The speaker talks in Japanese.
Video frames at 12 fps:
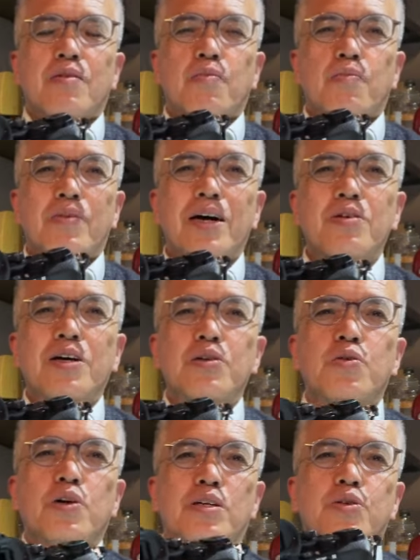なるか
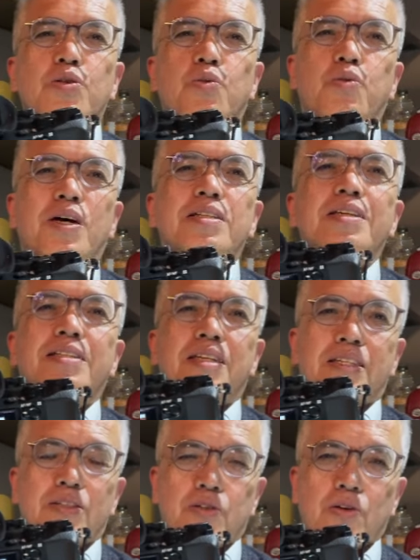どうかちょっと不安だった
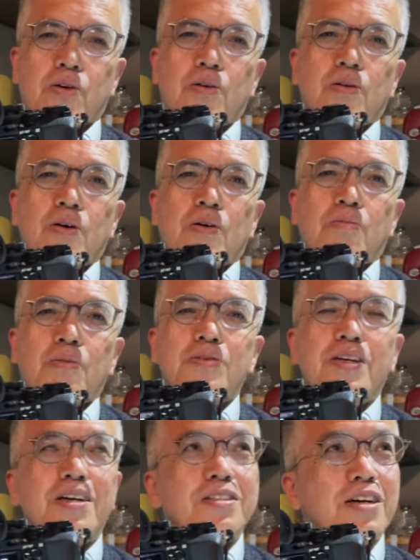んですよ。も
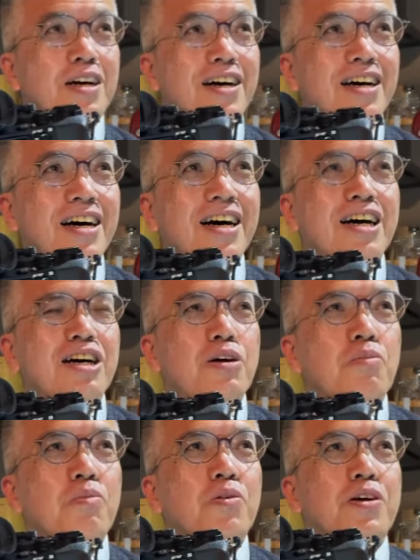しかしたら
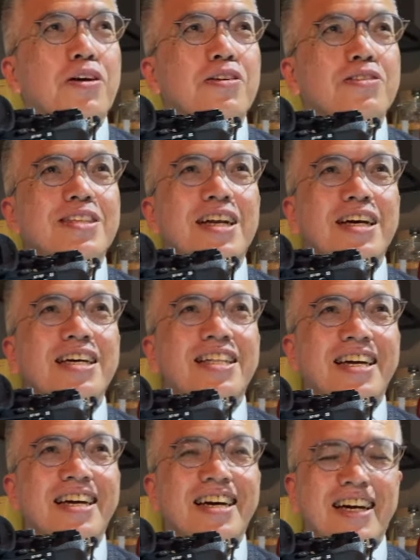もう傷だらけ
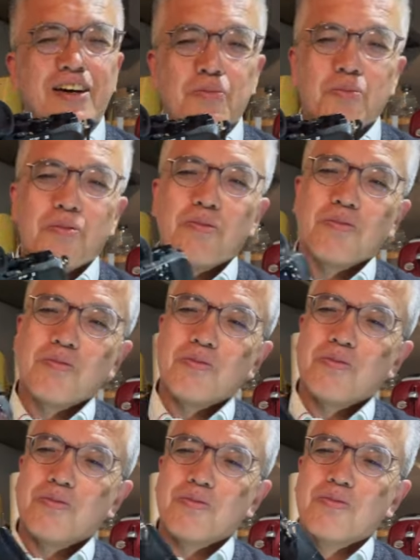で
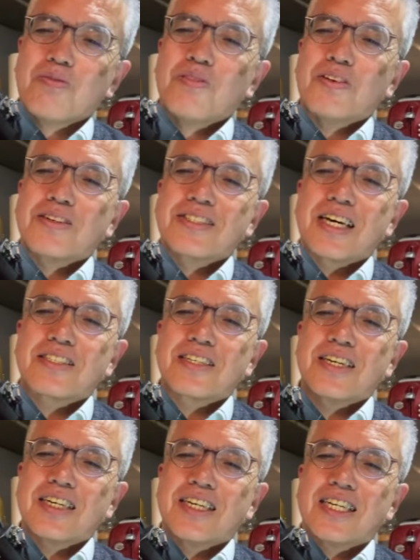もう撮
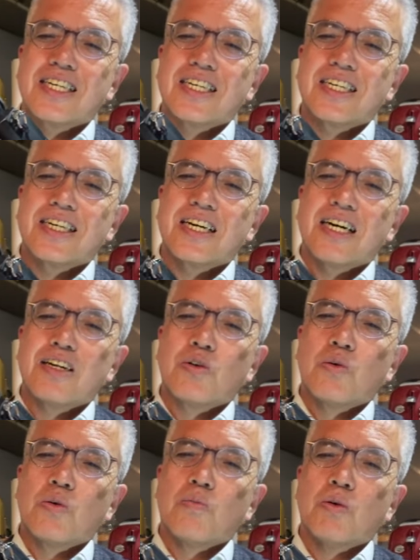影あの
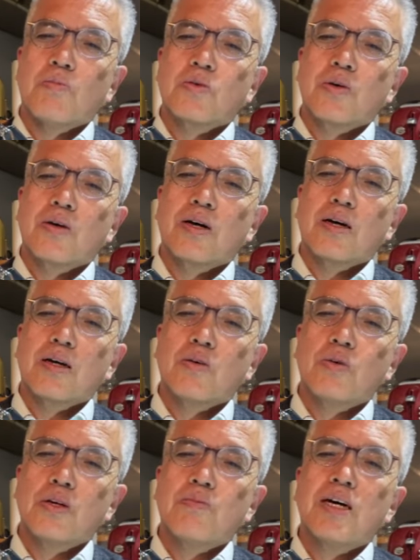もう
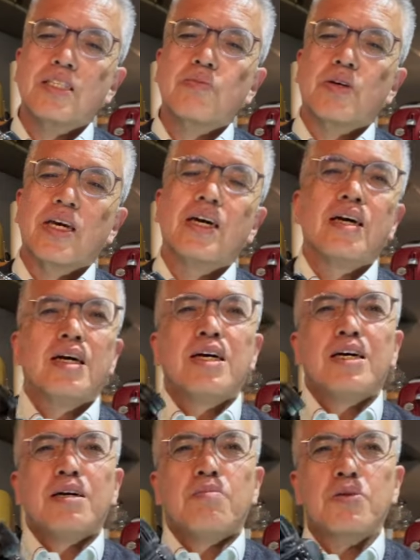フィルム貼ってもね
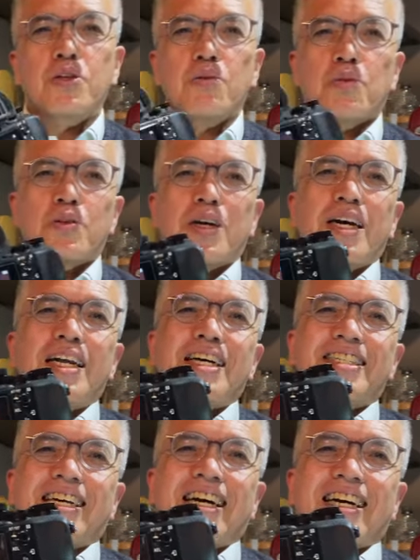元に戻らないん
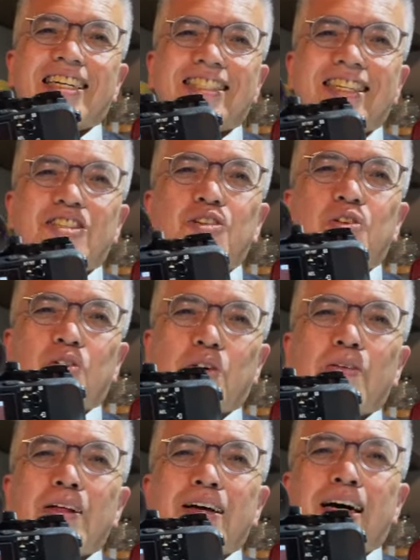じゃないかってちょっと
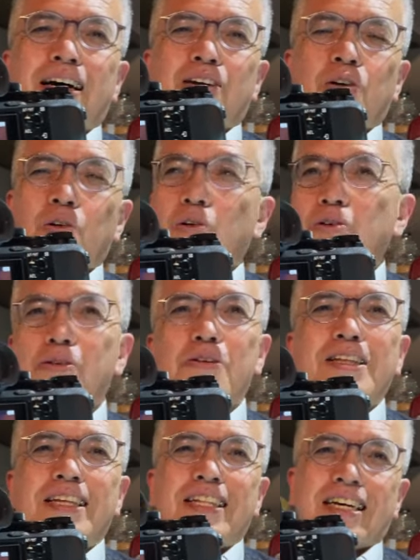あの恐
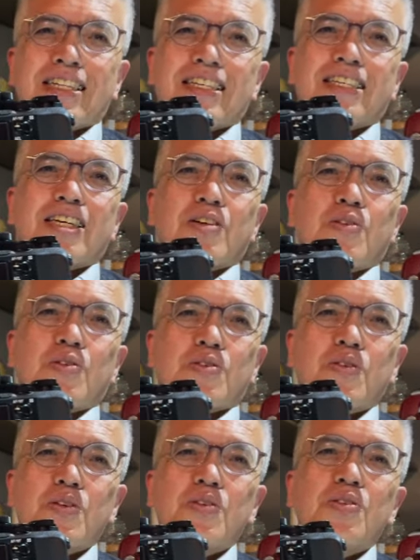れてたんですけど
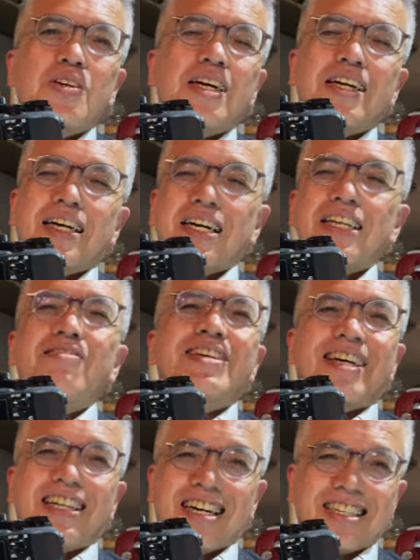そういう結果にはな
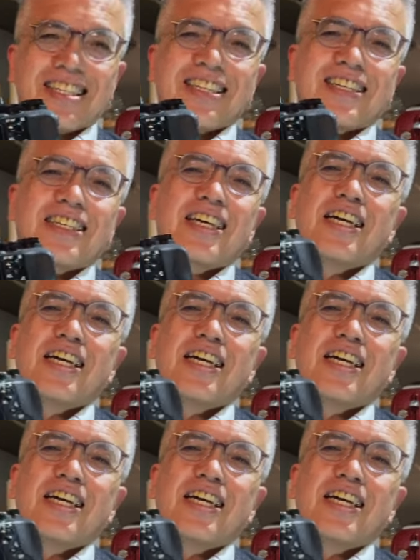らなかったです